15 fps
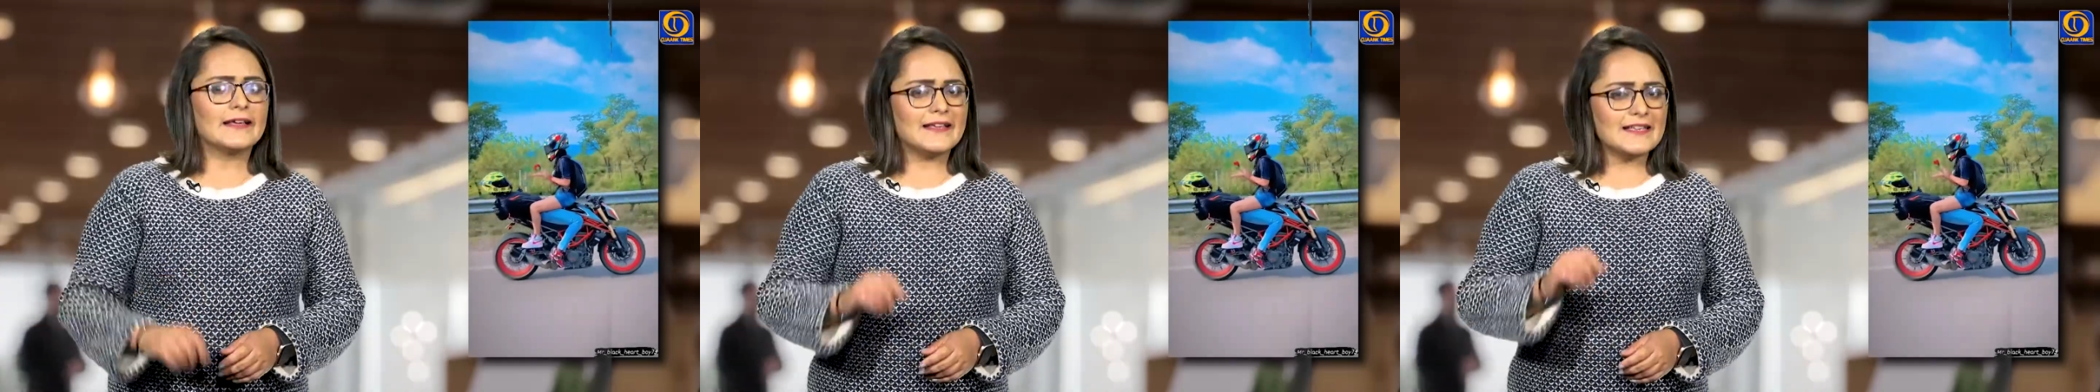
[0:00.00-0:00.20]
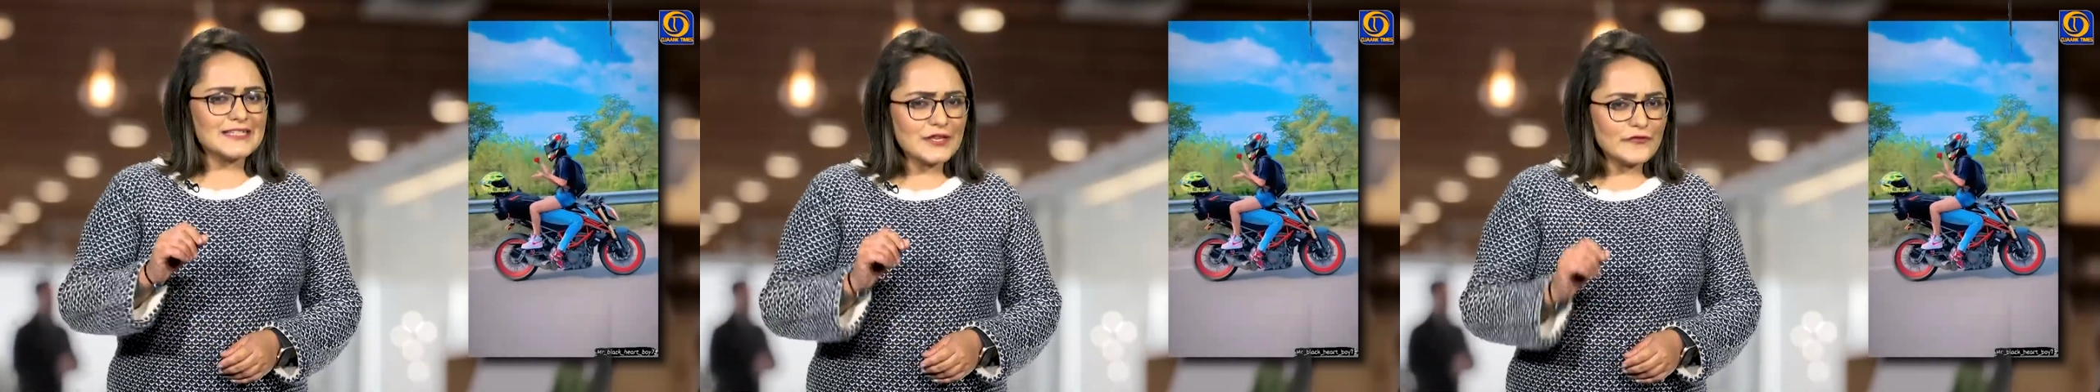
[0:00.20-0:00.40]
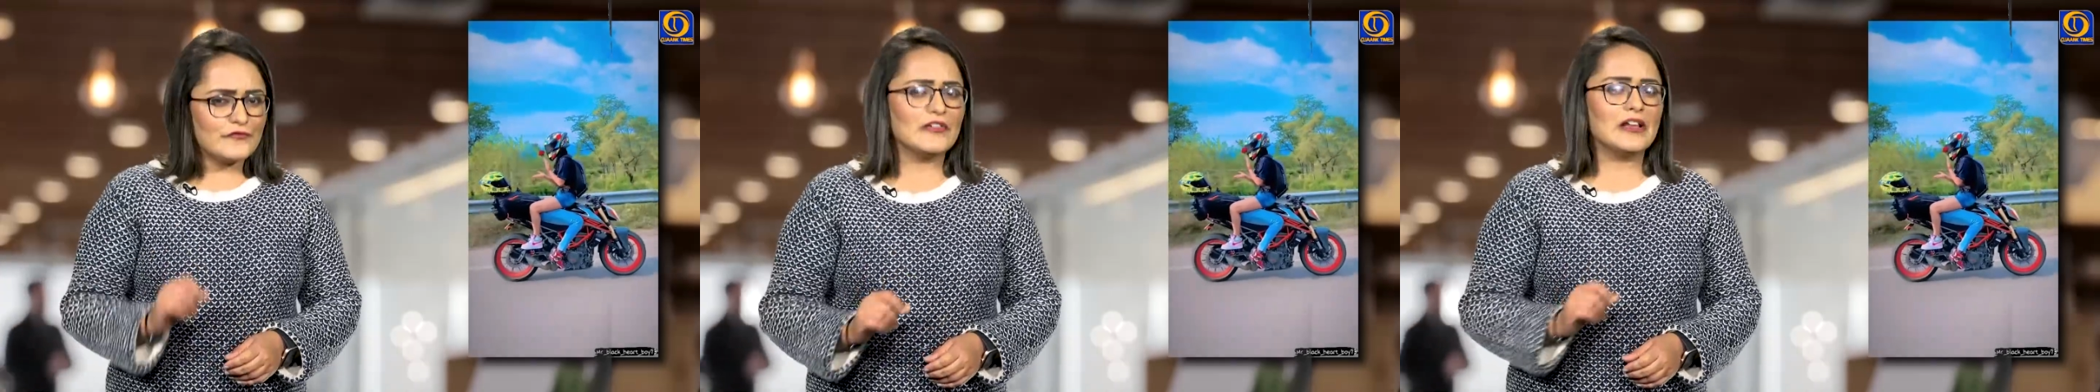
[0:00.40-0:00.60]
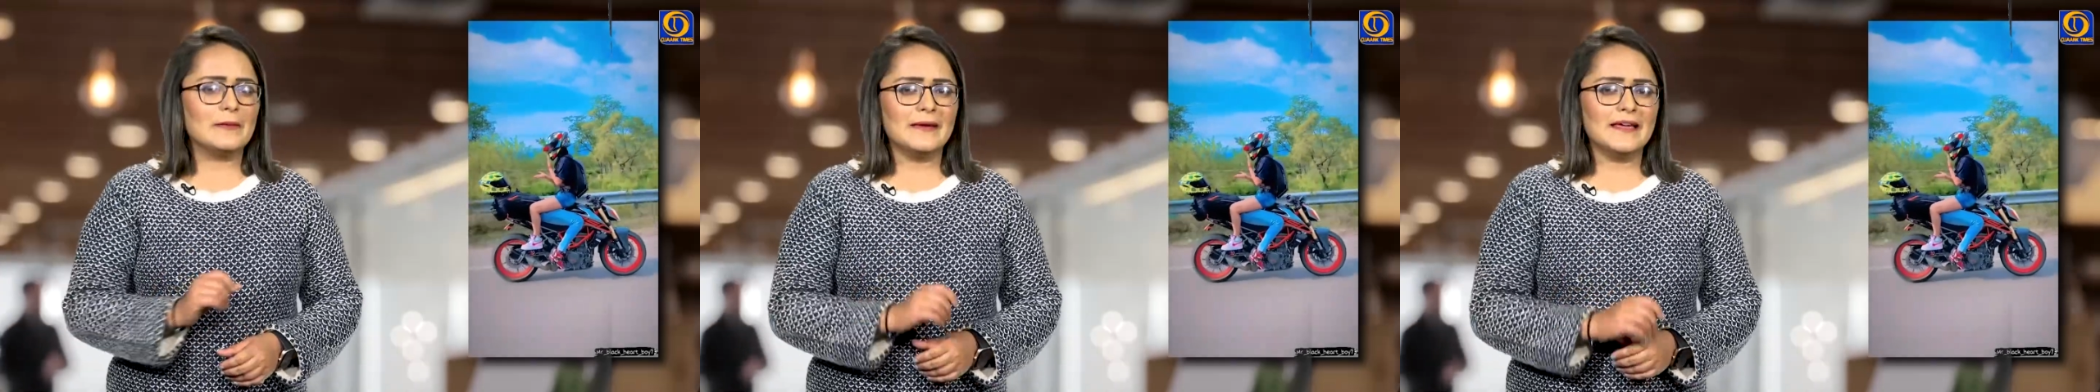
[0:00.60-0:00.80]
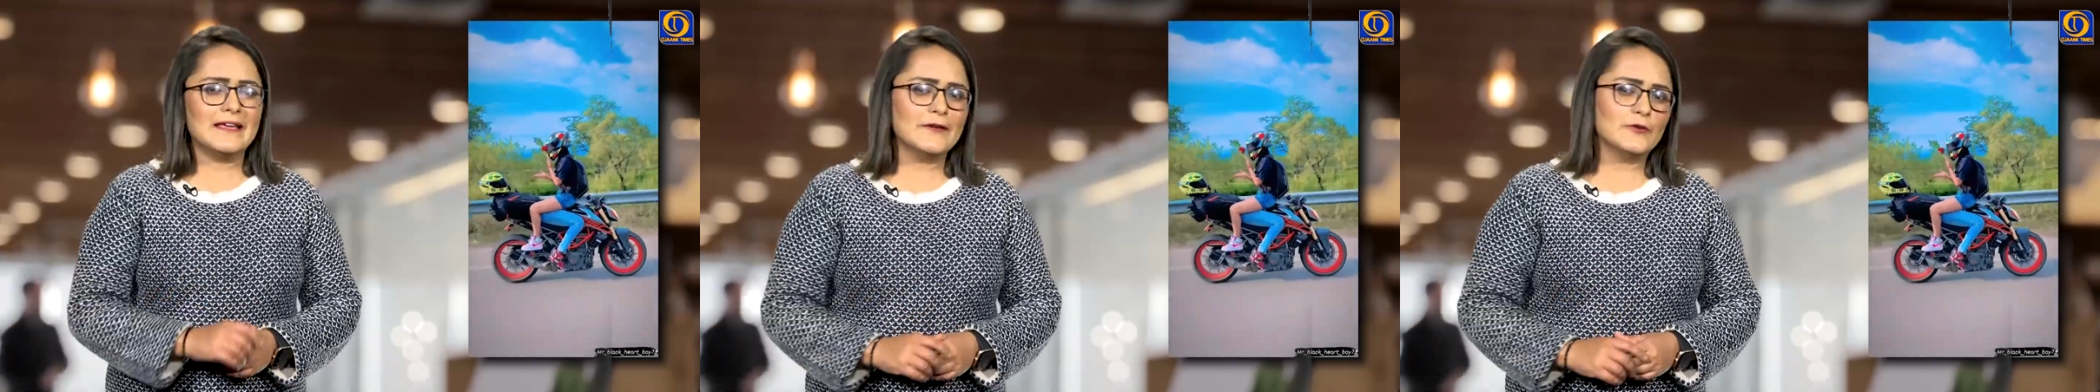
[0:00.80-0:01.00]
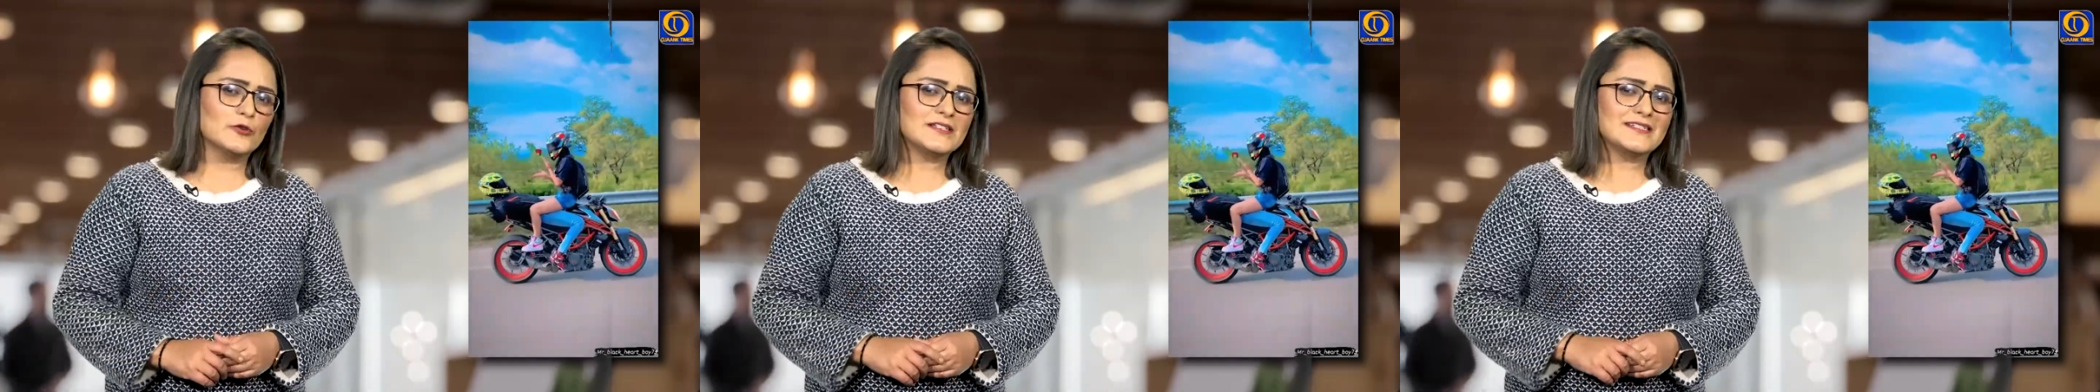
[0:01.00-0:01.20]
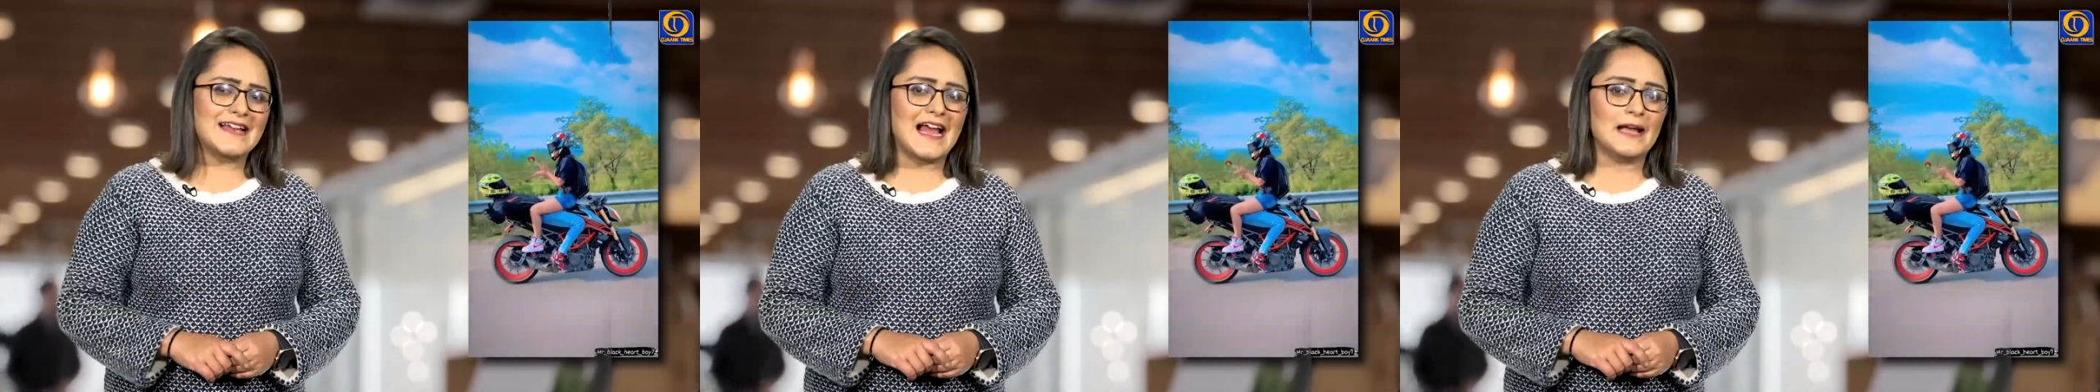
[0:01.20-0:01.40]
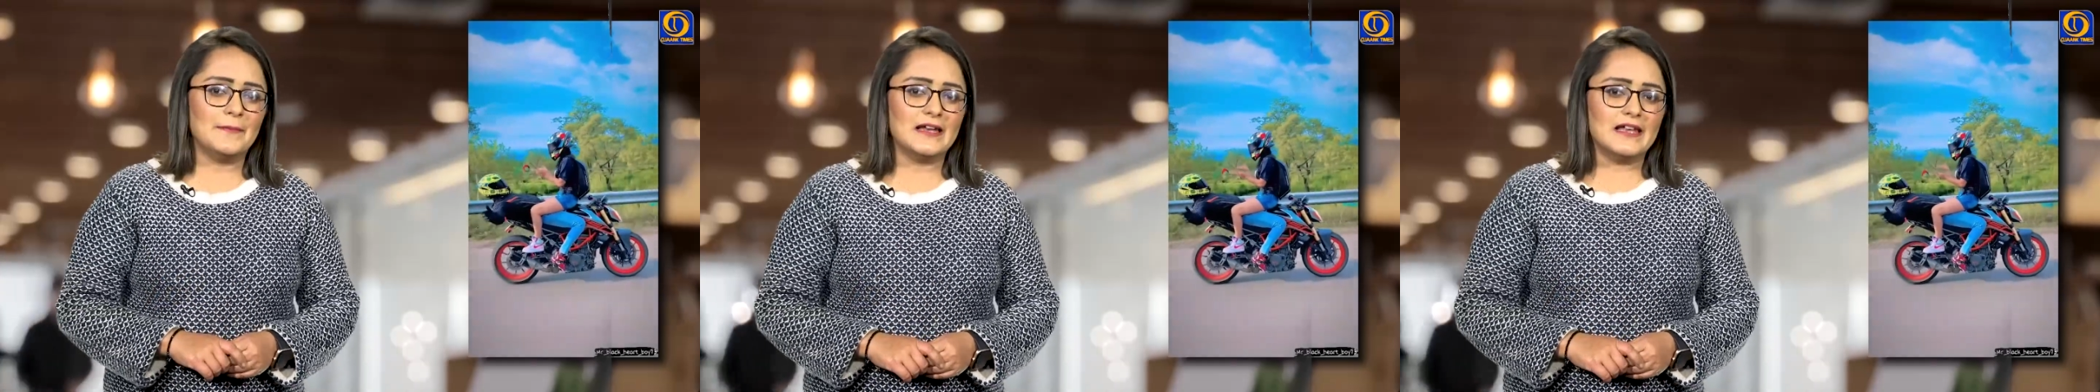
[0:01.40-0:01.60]
किसी फिल्मी हीरो
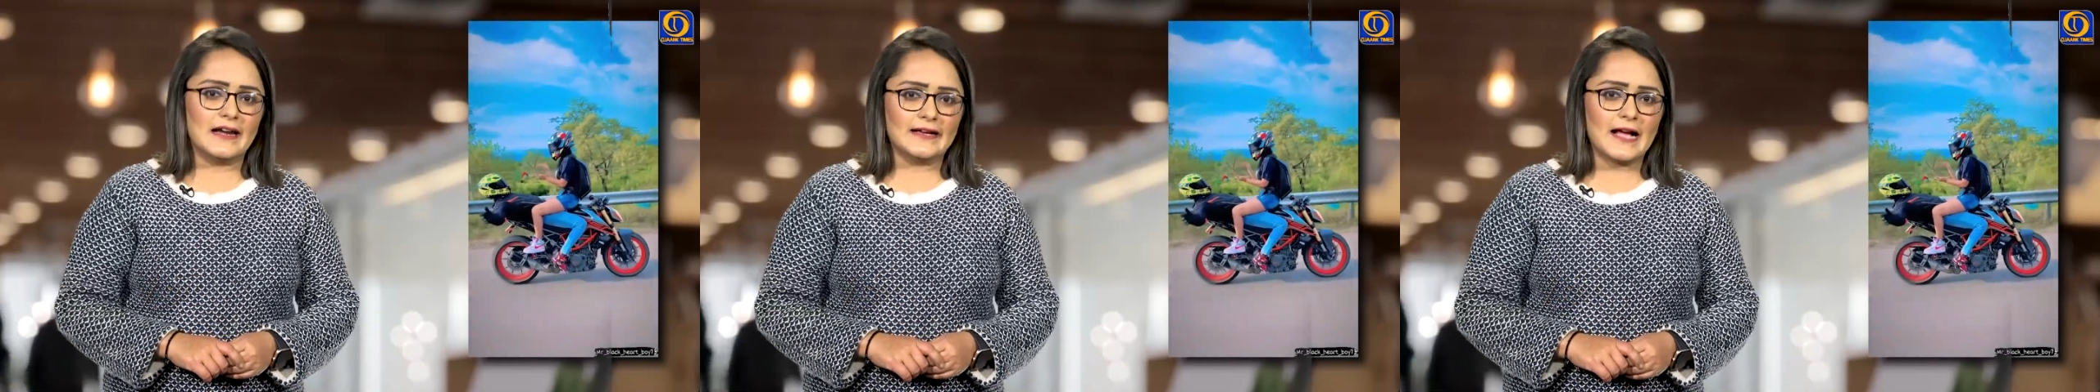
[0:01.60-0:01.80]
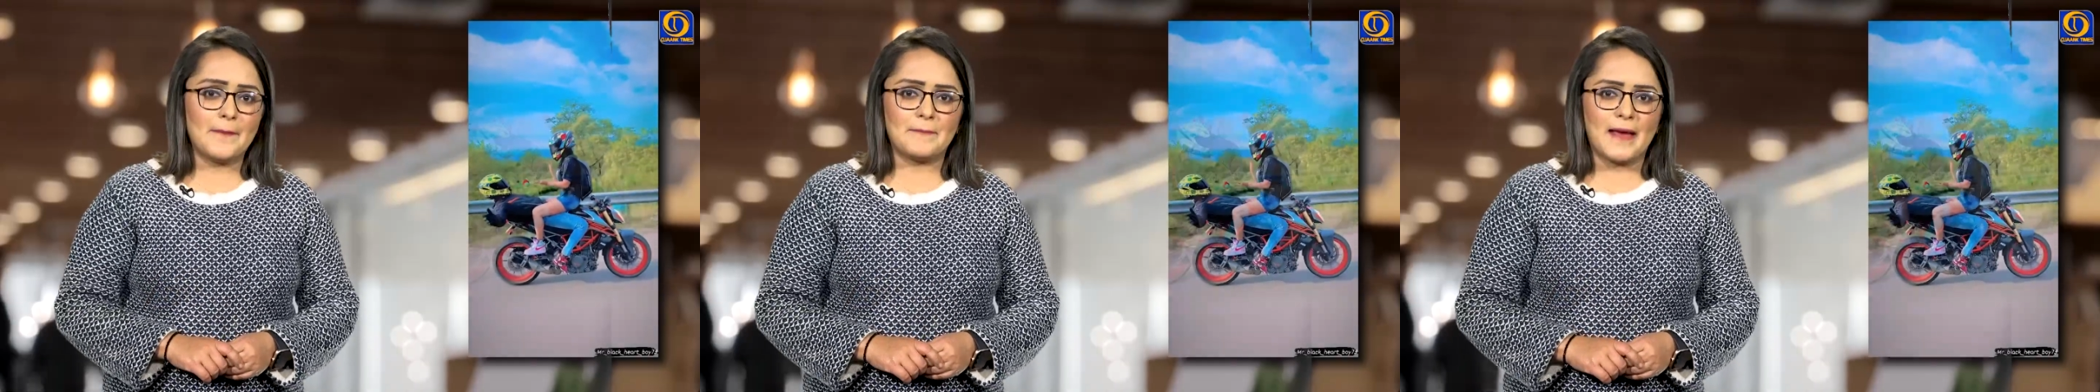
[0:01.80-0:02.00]
स्टाइल में लड़का